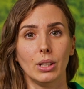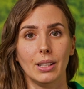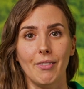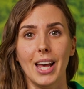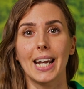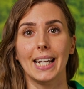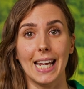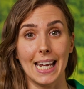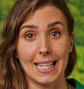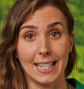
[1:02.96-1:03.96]
di tè
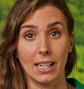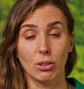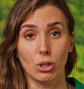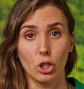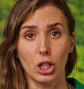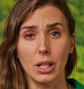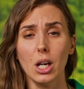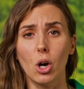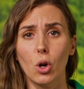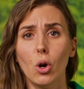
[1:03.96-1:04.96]
verde e l'estratto di
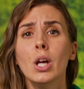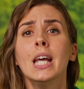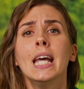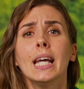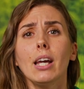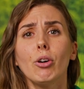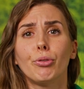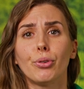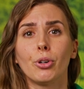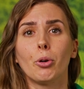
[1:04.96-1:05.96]
cetriolo, che
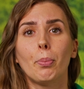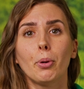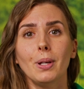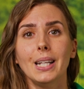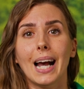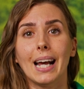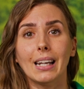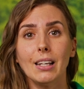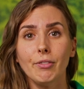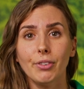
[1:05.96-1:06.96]
offrono proprietà
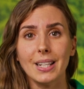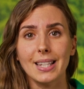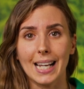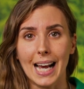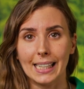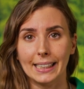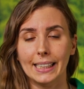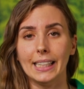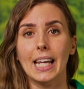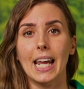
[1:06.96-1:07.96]

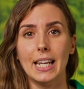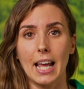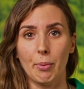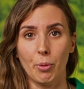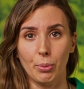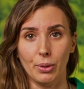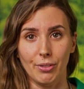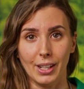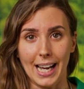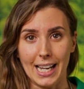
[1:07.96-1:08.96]
rinfrescanti e
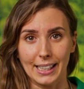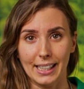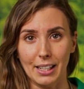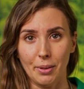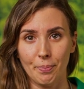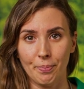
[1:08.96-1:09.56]
dermopurificanti.